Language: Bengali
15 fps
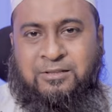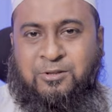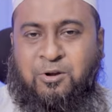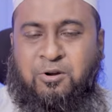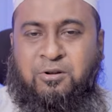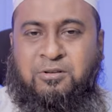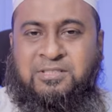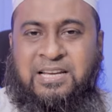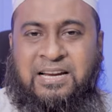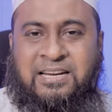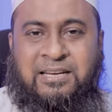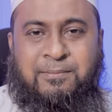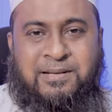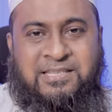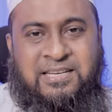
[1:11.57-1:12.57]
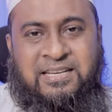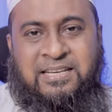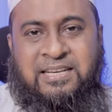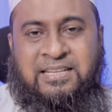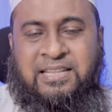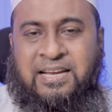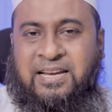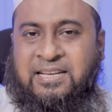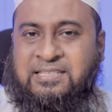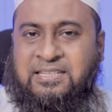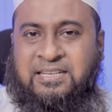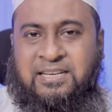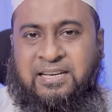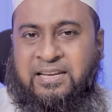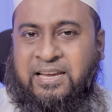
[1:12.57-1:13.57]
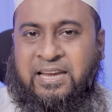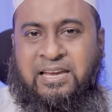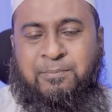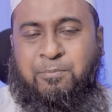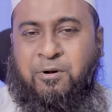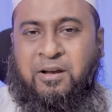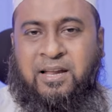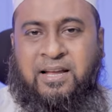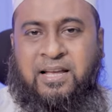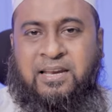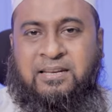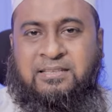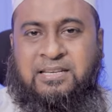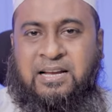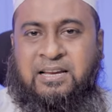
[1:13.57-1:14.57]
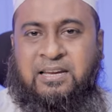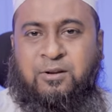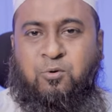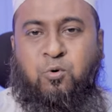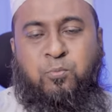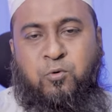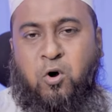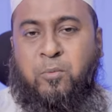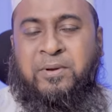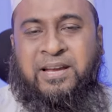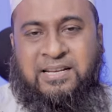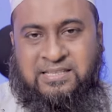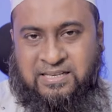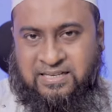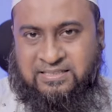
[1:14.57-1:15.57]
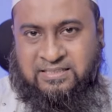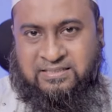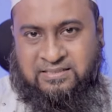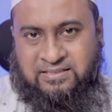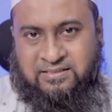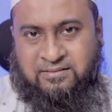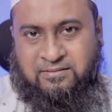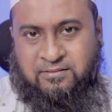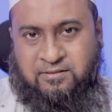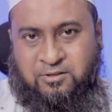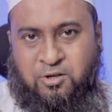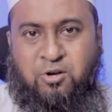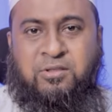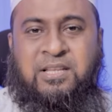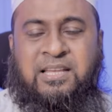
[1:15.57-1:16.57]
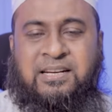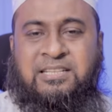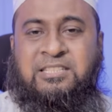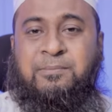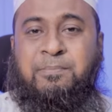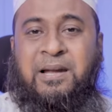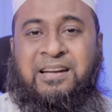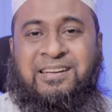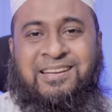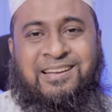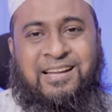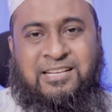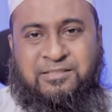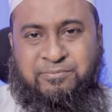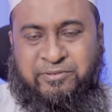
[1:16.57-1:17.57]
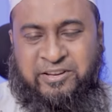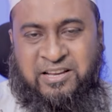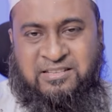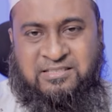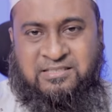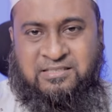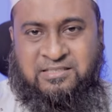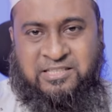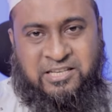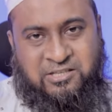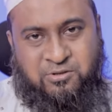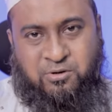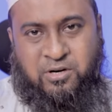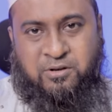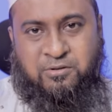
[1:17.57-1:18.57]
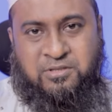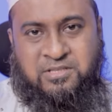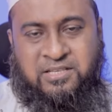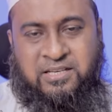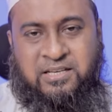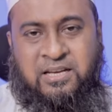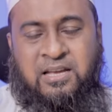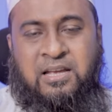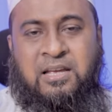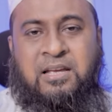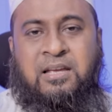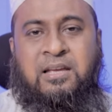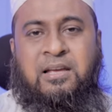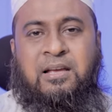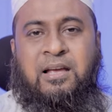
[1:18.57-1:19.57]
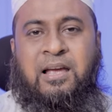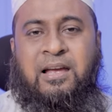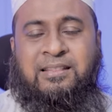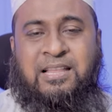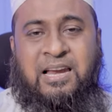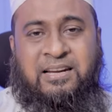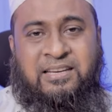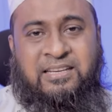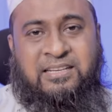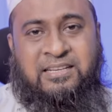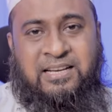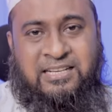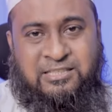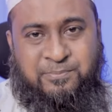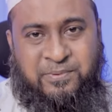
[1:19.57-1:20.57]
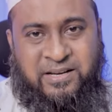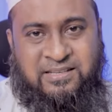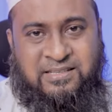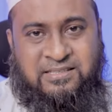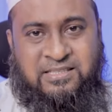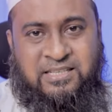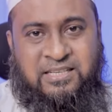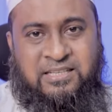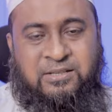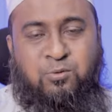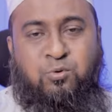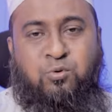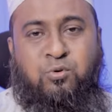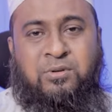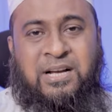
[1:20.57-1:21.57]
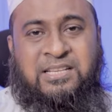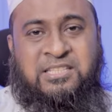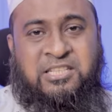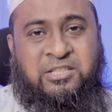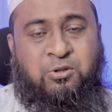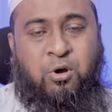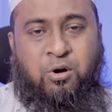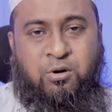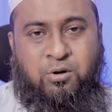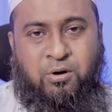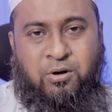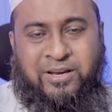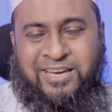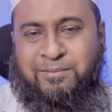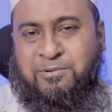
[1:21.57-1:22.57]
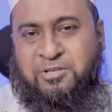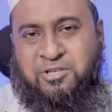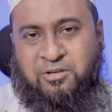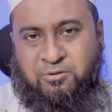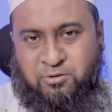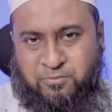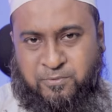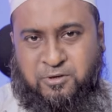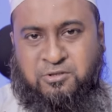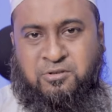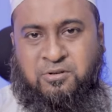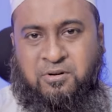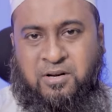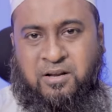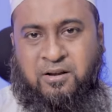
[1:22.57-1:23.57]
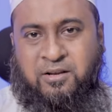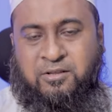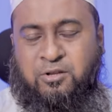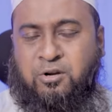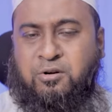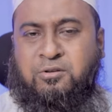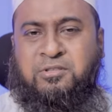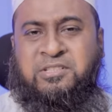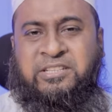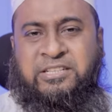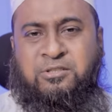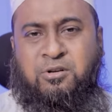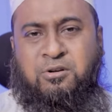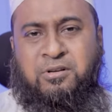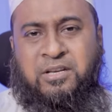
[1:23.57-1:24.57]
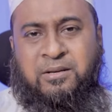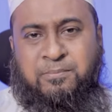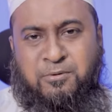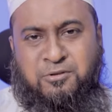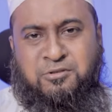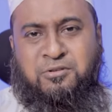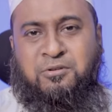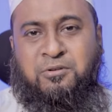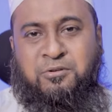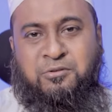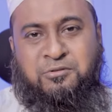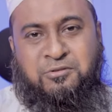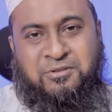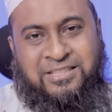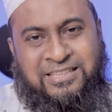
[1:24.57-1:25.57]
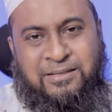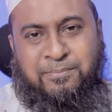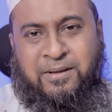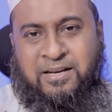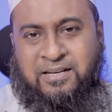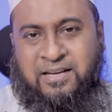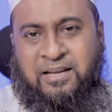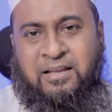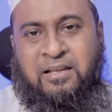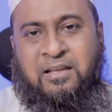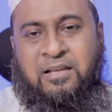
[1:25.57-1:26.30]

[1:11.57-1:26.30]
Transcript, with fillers: তখন চাকরির বাজারে গিয়ে দেখে যে এই পড়ালেখার চাকরি খুব কমই কাজে লাগতেছে তখন তার কাছে প্র্যাকটিক্যাল এক্সপিরিয়েন্স জিজ্ঞেস করা হচ্ছে তার কি কি এক্সপিরিয়েন্স আছে কোন কোন কাজে সে দক্ষ এই বিষয়গুলো প্রশ্ন করা হয় তখন সে যখন এই প্রশ্নগুলোর উত্তর দিতে পারে না